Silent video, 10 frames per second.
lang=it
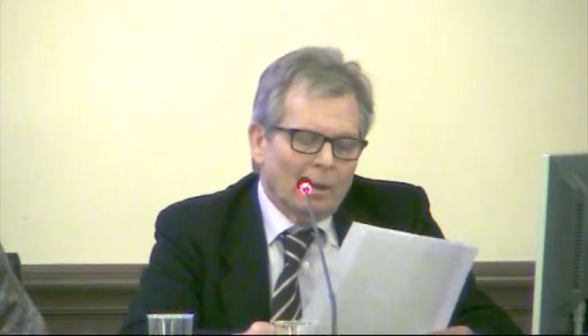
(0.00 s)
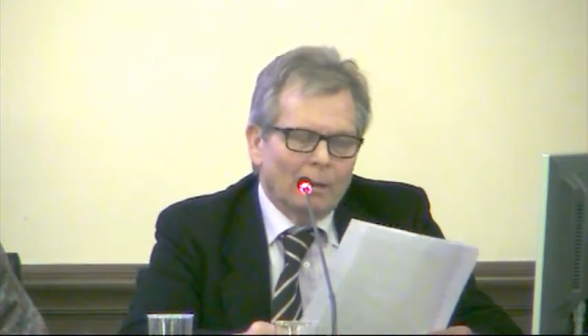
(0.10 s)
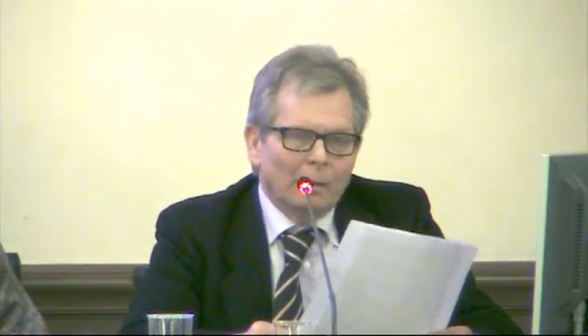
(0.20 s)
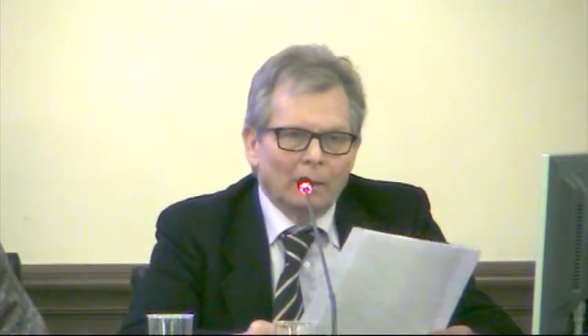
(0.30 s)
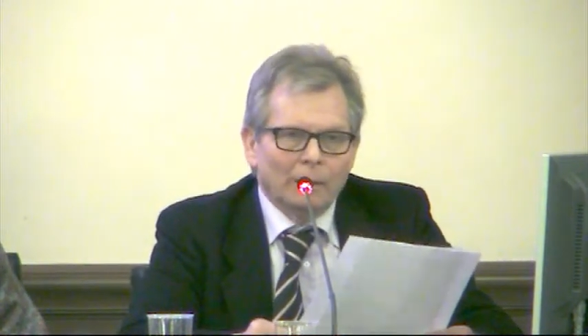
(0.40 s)

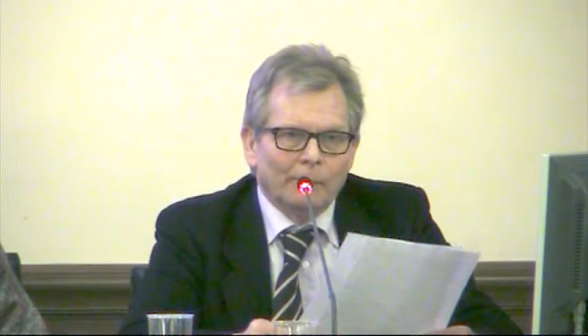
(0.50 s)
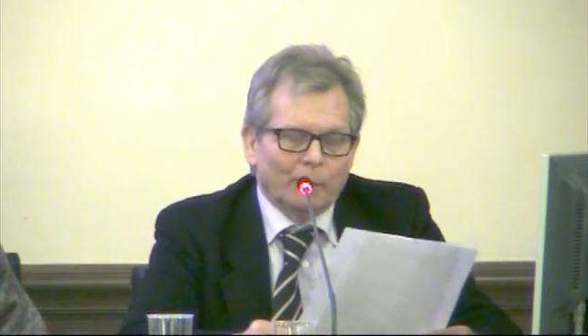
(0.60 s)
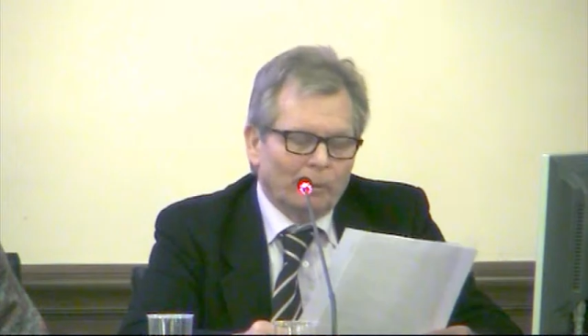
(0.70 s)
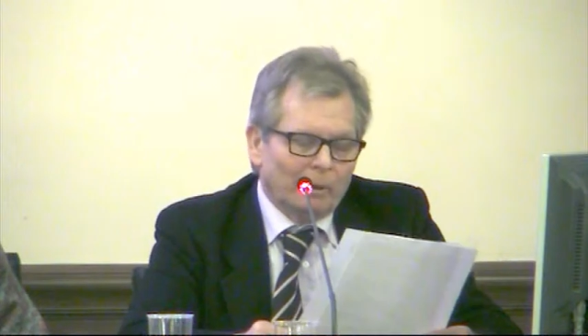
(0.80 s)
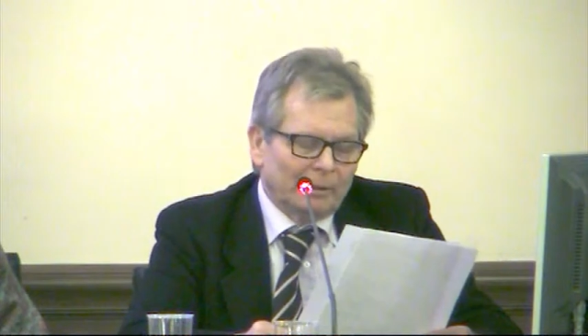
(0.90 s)
Eh, il
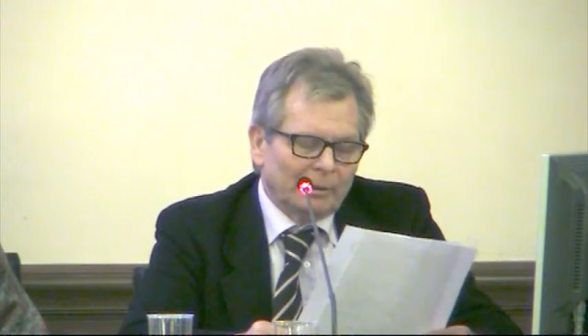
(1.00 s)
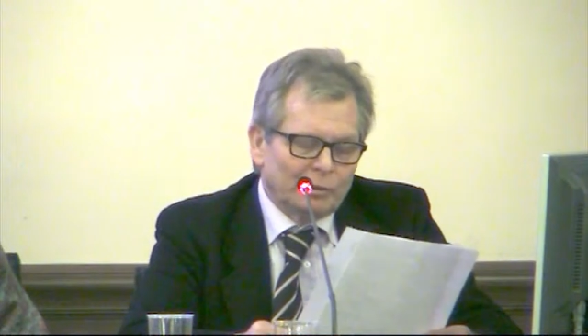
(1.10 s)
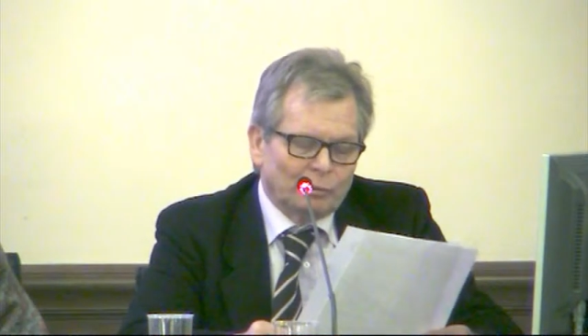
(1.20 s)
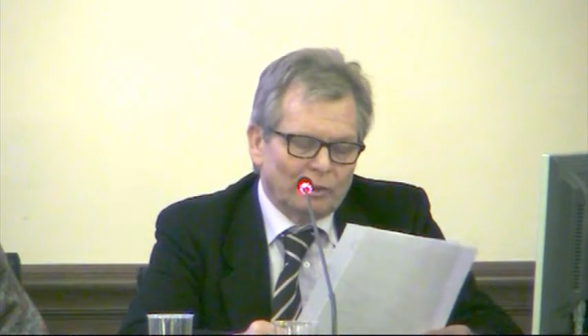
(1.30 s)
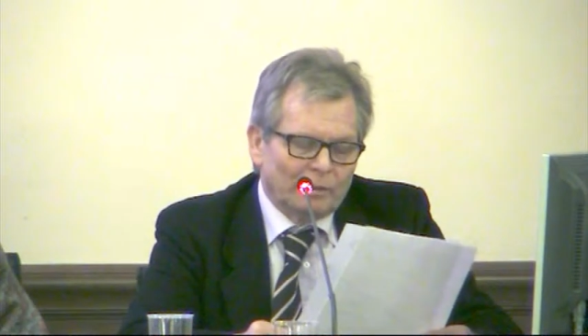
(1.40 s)
problema del
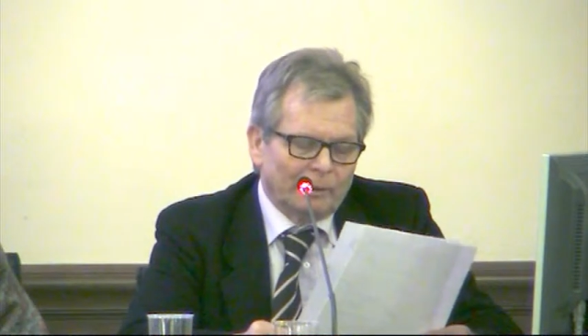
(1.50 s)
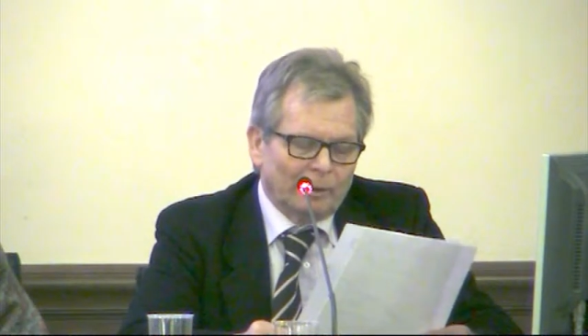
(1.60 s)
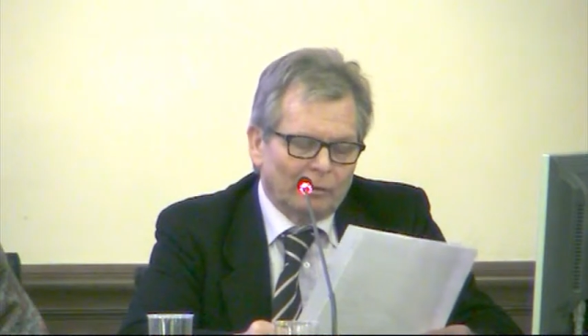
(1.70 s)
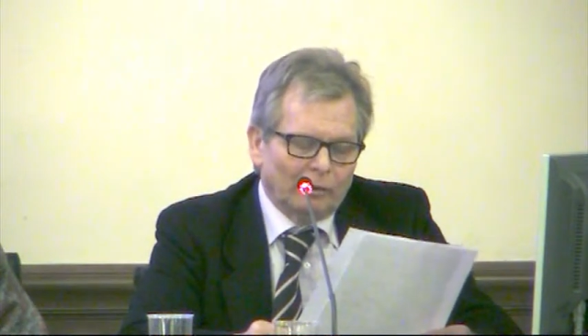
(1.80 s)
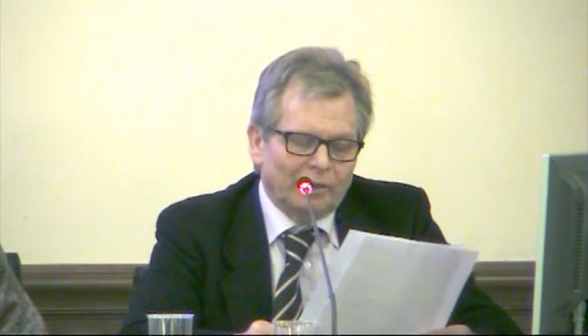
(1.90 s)
Sunas
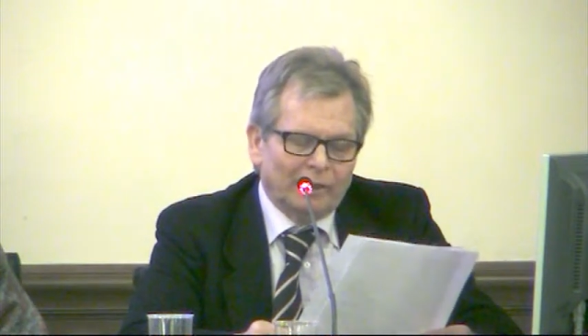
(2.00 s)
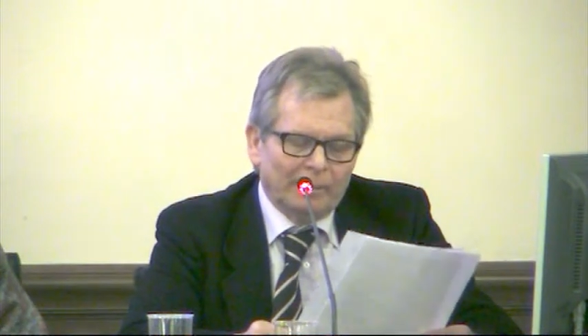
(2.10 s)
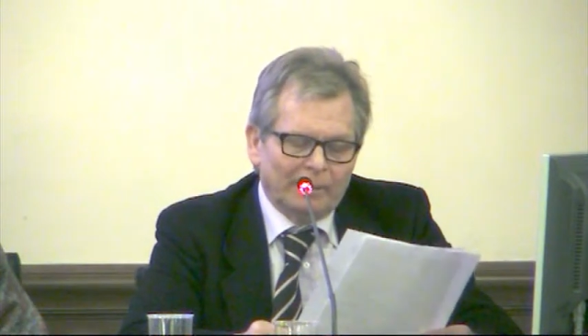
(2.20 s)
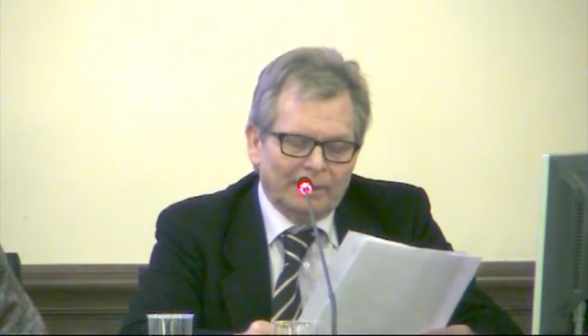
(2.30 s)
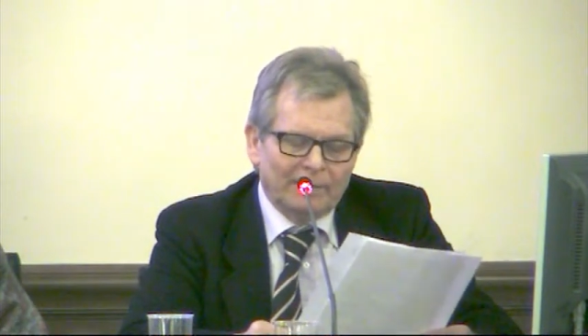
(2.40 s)
però non è di
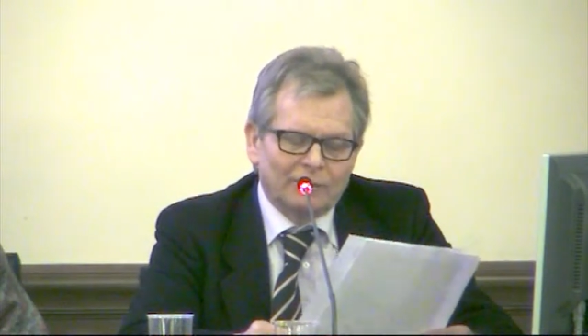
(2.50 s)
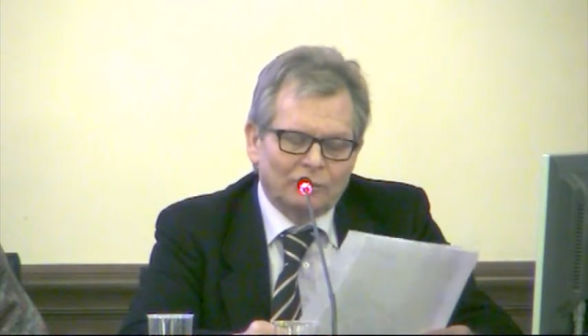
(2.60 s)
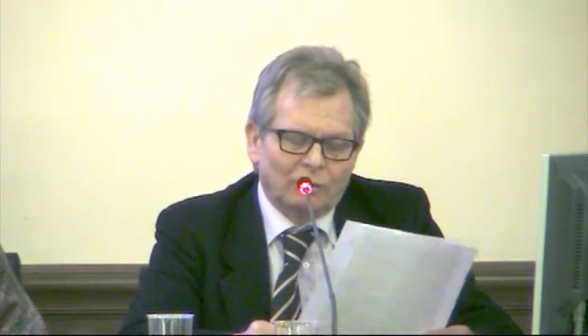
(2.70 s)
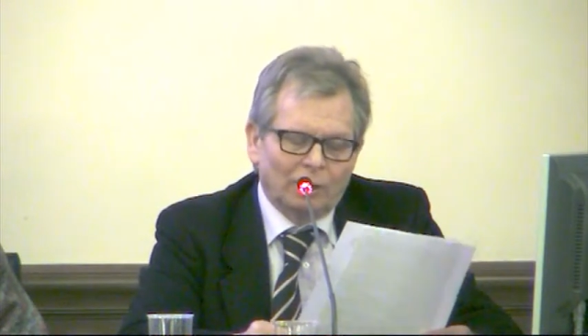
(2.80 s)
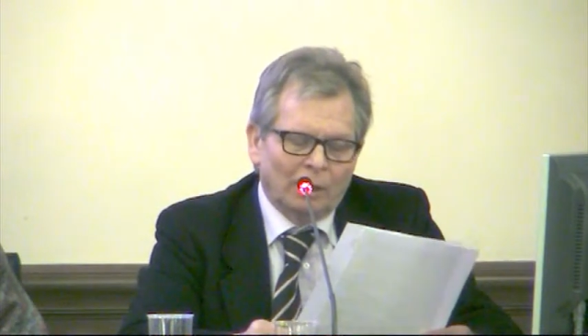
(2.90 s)
limitarsi
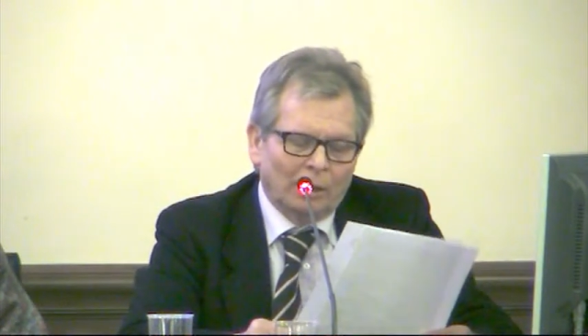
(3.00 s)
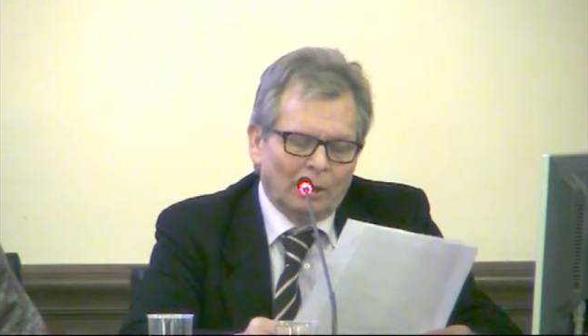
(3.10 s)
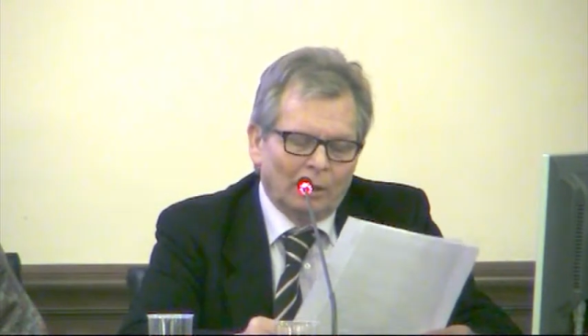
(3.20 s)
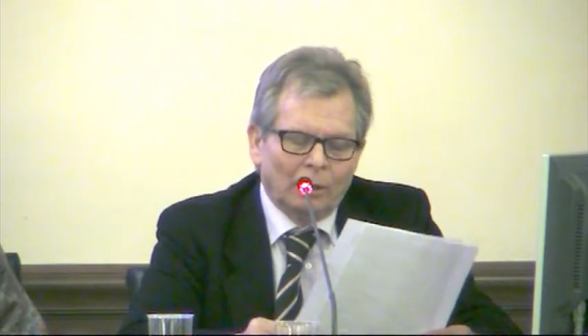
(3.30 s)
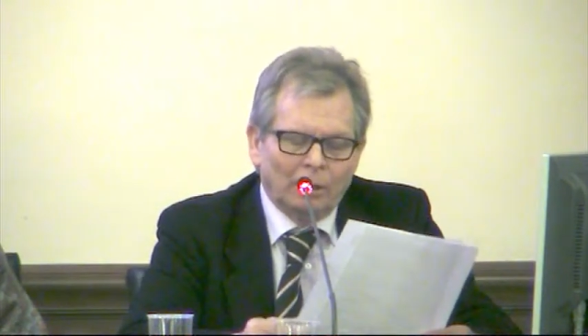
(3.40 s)
solo
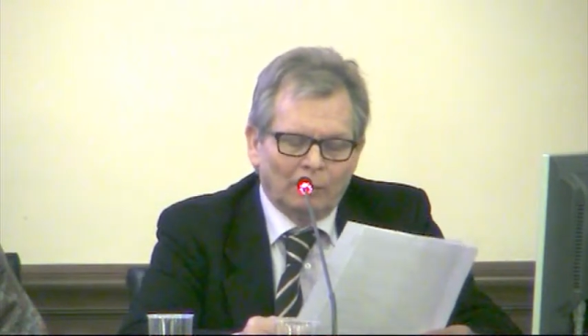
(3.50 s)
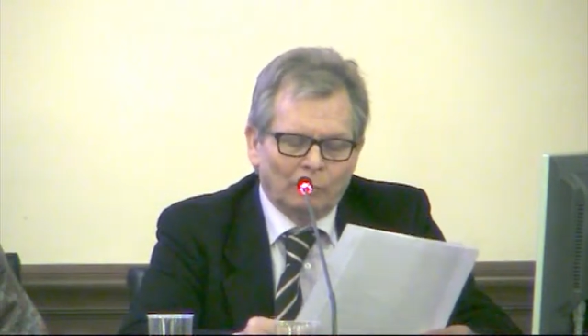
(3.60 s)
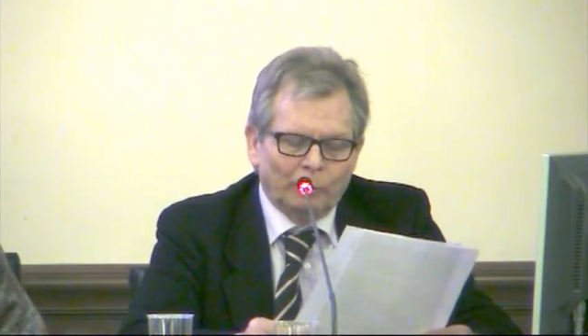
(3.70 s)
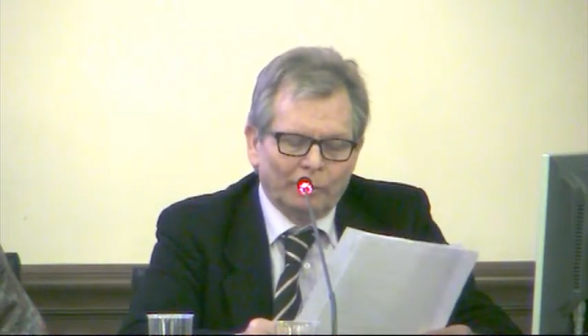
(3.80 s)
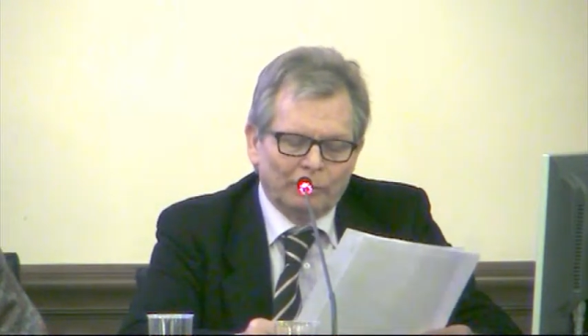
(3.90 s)
a, a
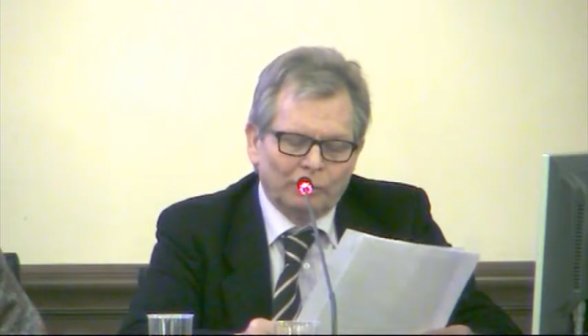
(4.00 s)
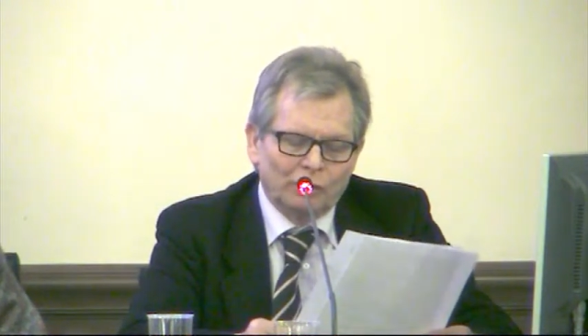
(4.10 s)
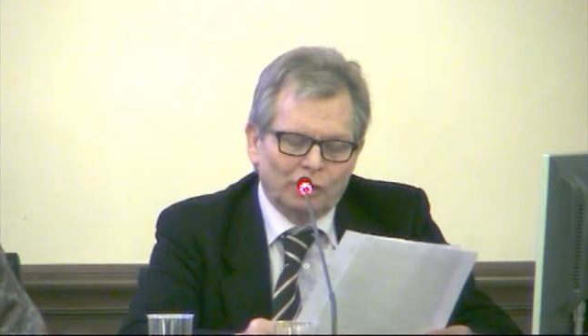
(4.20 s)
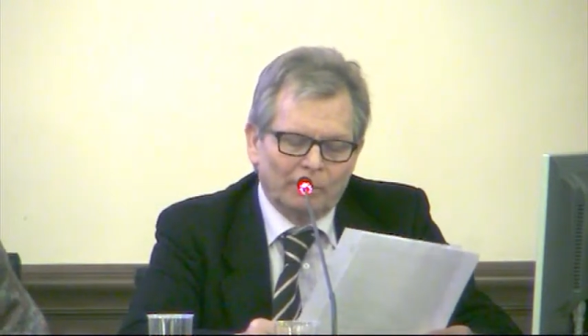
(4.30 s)
un momento di,